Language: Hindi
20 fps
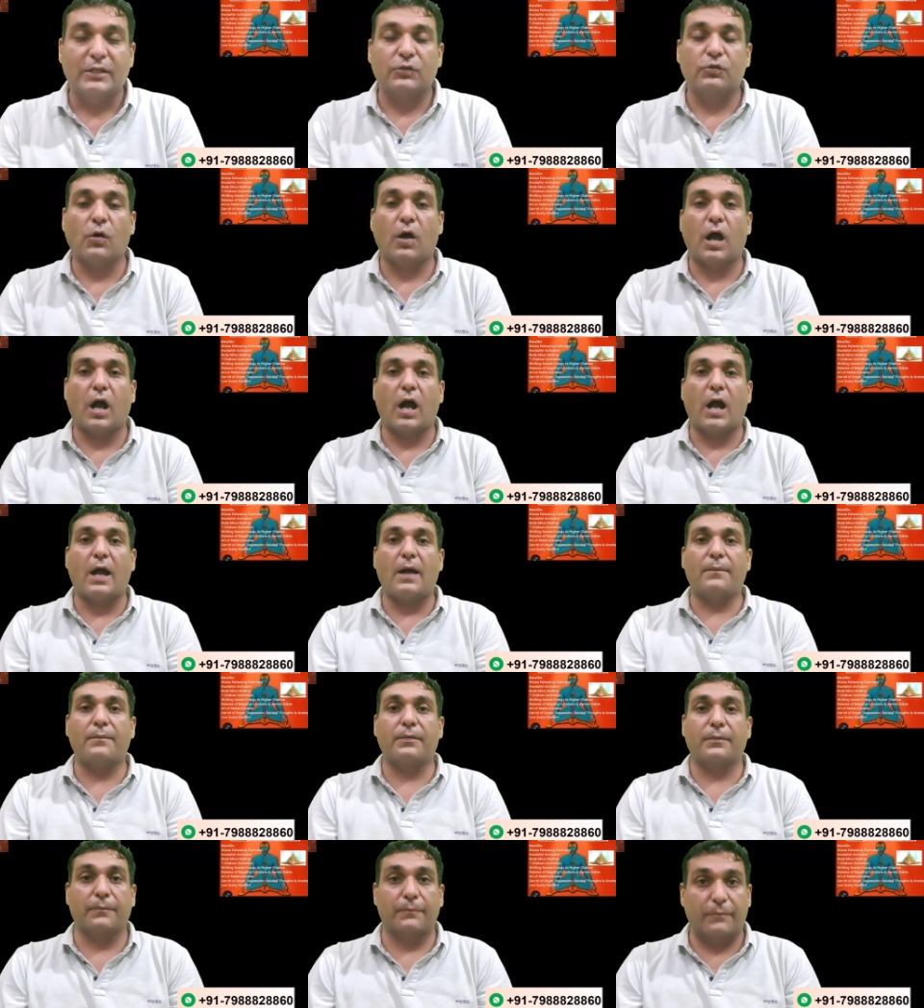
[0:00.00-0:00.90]
तो
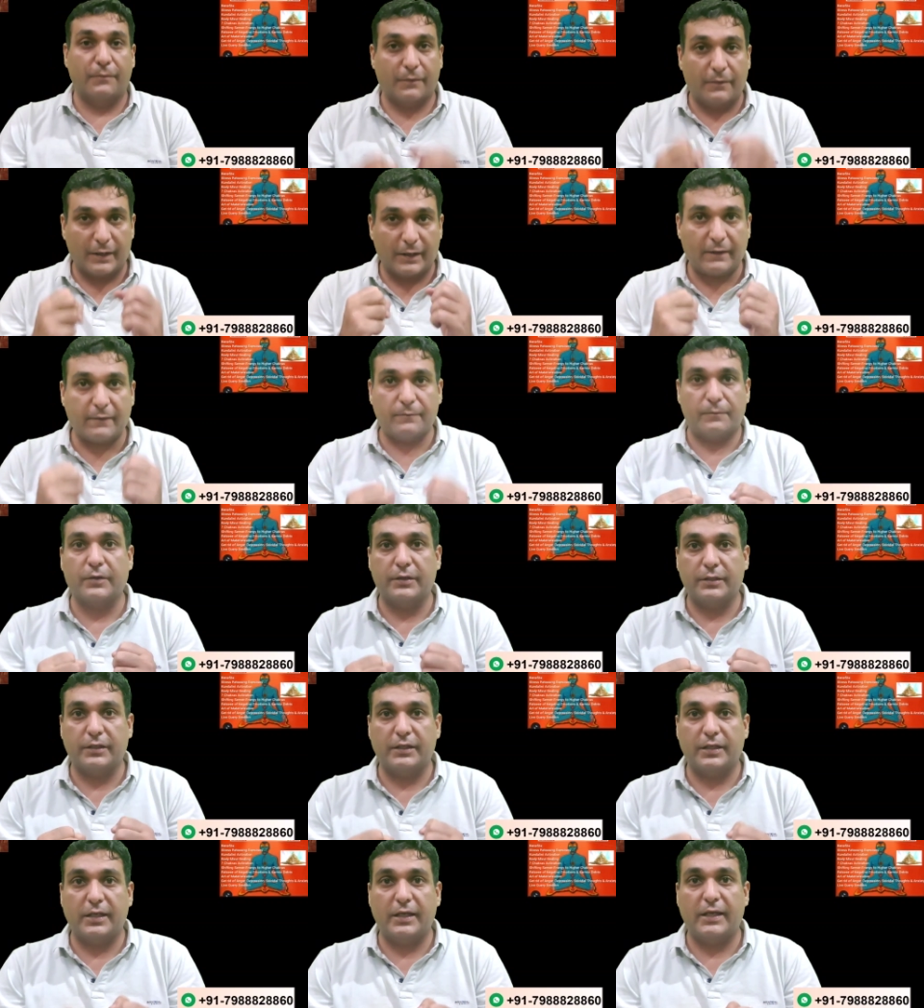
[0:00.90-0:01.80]
आप ब्रेव
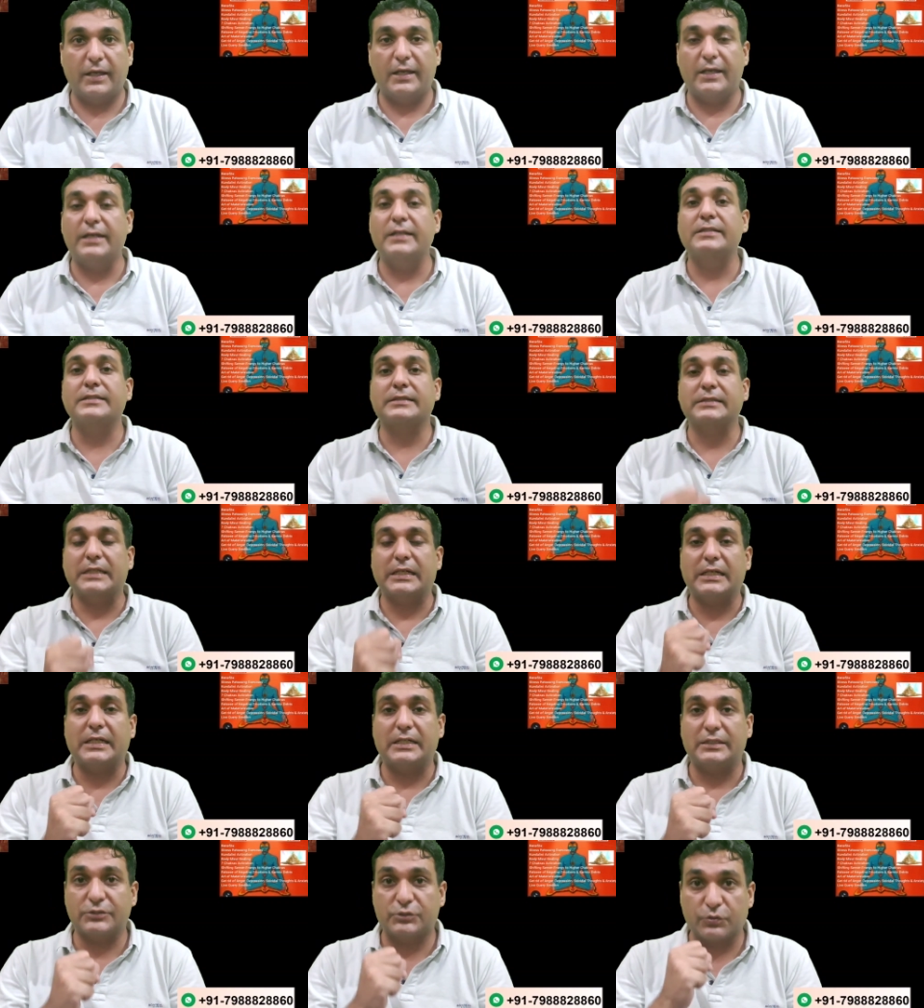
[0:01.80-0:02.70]
बनिए
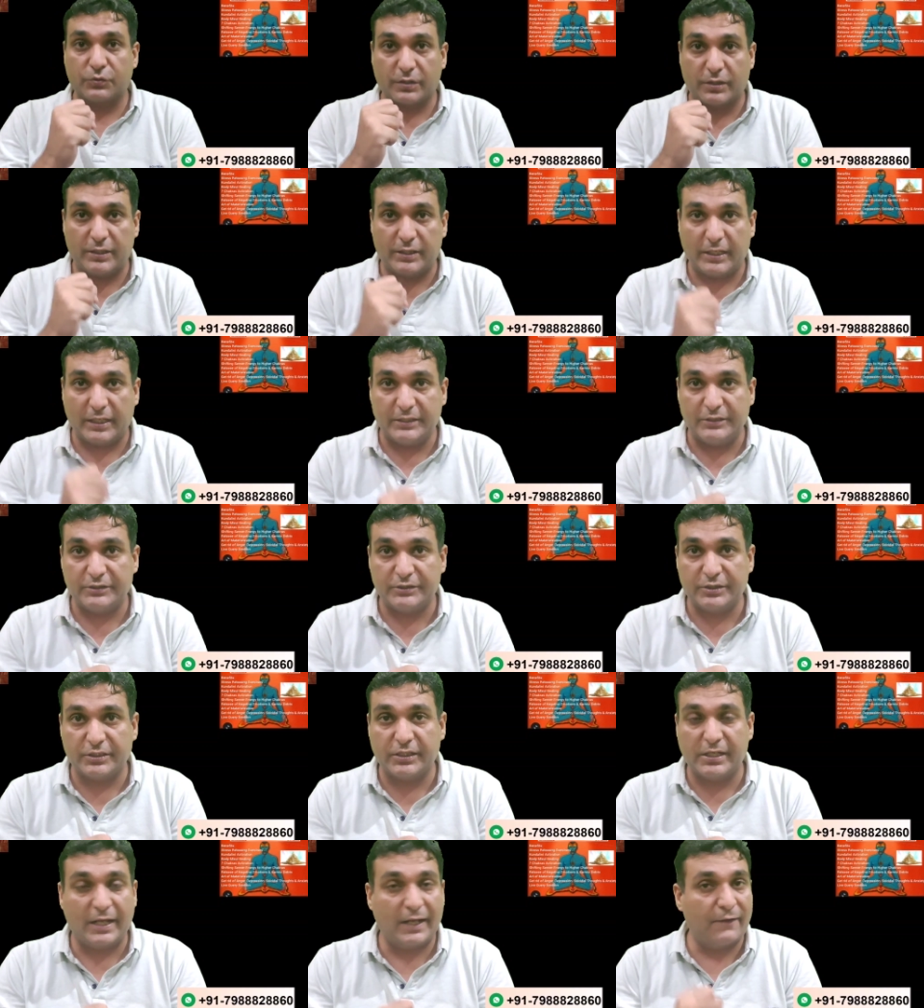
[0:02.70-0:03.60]
इसका जो
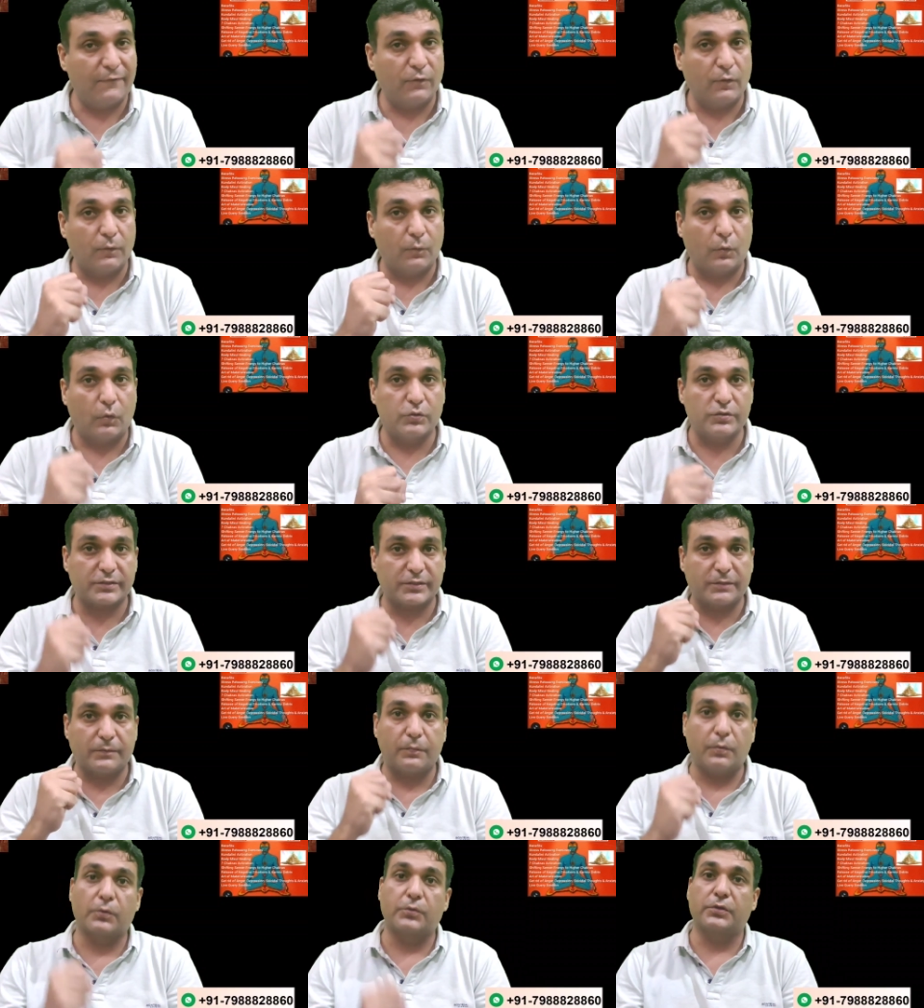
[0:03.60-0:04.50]
रिटेंशन है वो
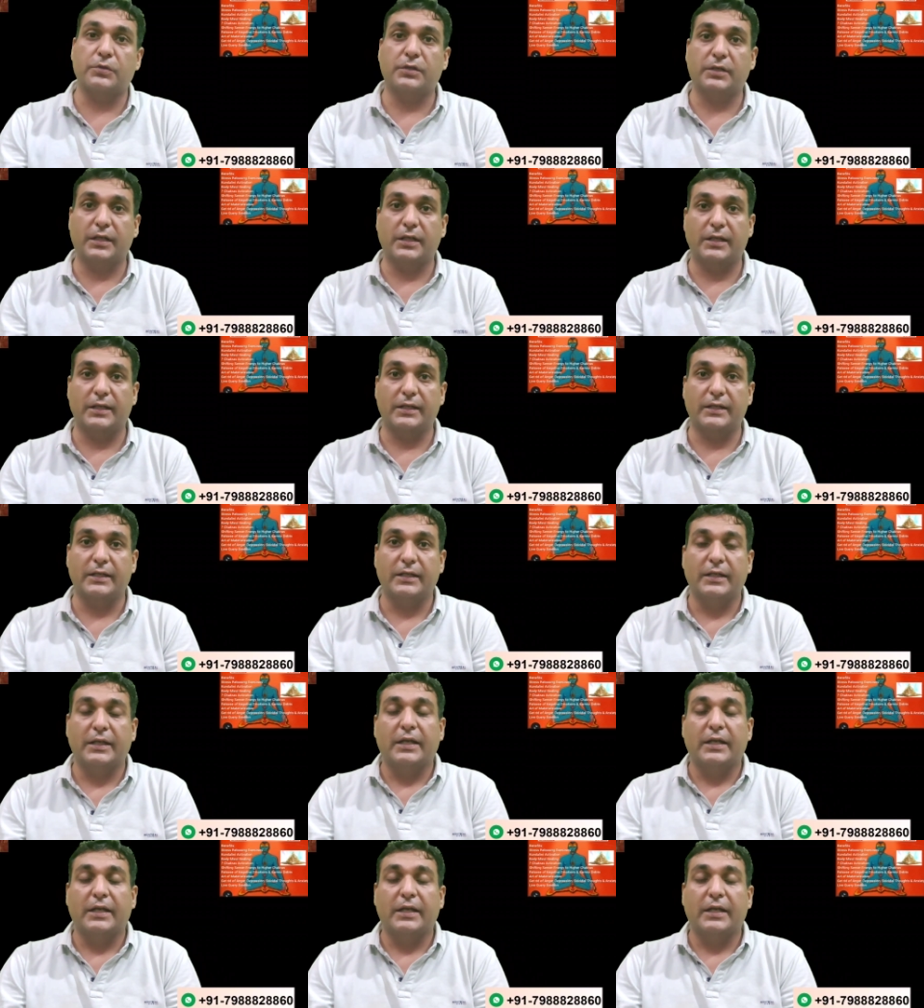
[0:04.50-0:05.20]
मोस्ट इंपॉर्टेंट है